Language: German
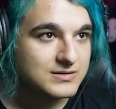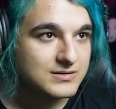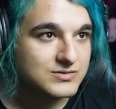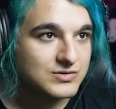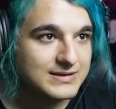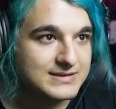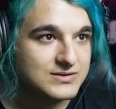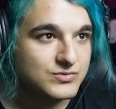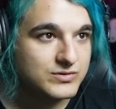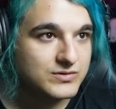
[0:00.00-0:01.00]
Soll ich jetzt hier
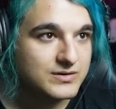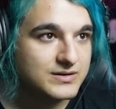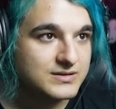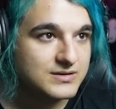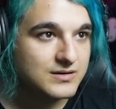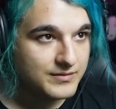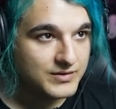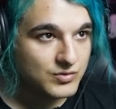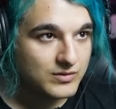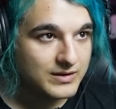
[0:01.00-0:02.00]
durch oder nicht? Nee,
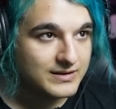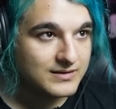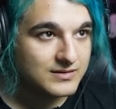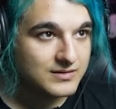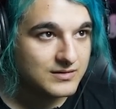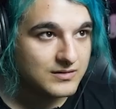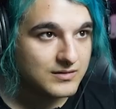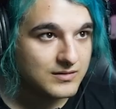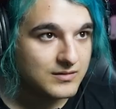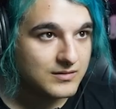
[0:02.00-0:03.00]
ducken geht nicht.
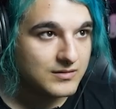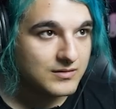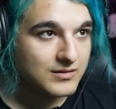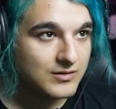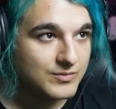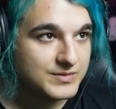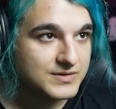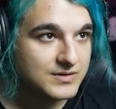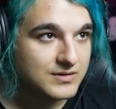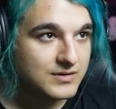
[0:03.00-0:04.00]
Glaube
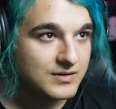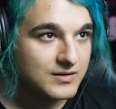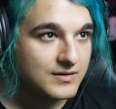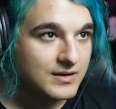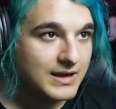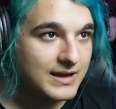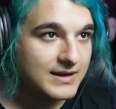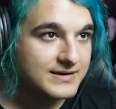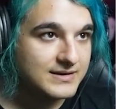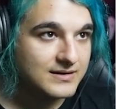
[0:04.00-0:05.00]
ich. Ah,
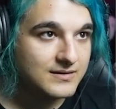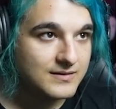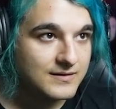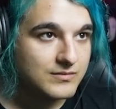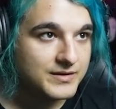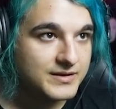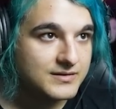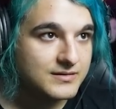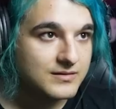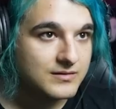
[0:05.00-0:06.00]
hier.
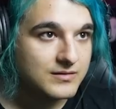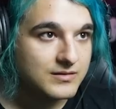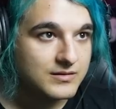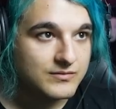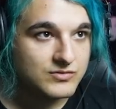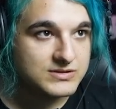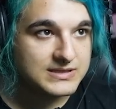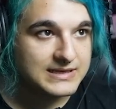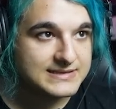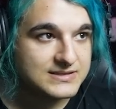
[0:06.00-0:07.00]
Nicht? Wo sind die
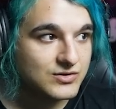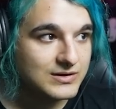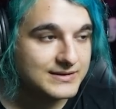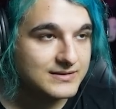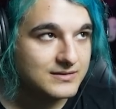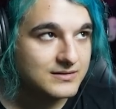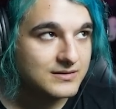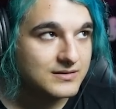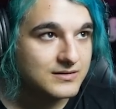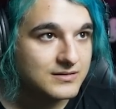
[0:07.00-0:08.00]
letzten Toiletten?
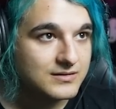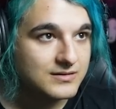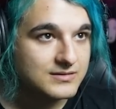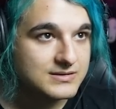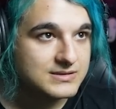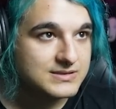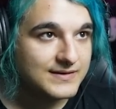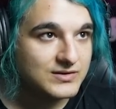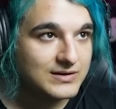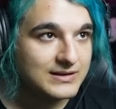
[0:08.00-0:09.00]
Zwei
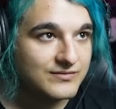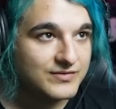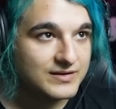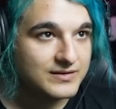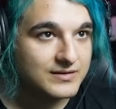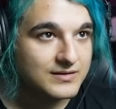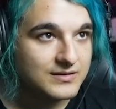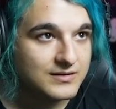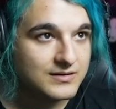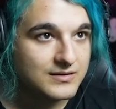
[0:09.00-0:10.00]
Toiletten fehlen.
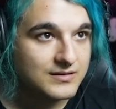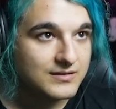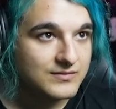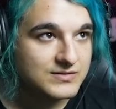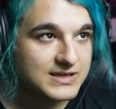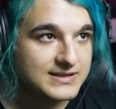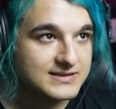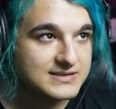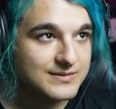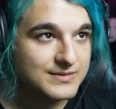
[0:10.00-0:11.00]
Wo seid ihr,
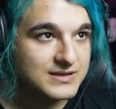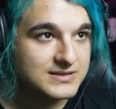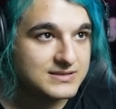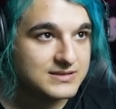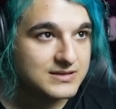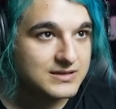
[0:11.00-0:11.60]
Skibidis?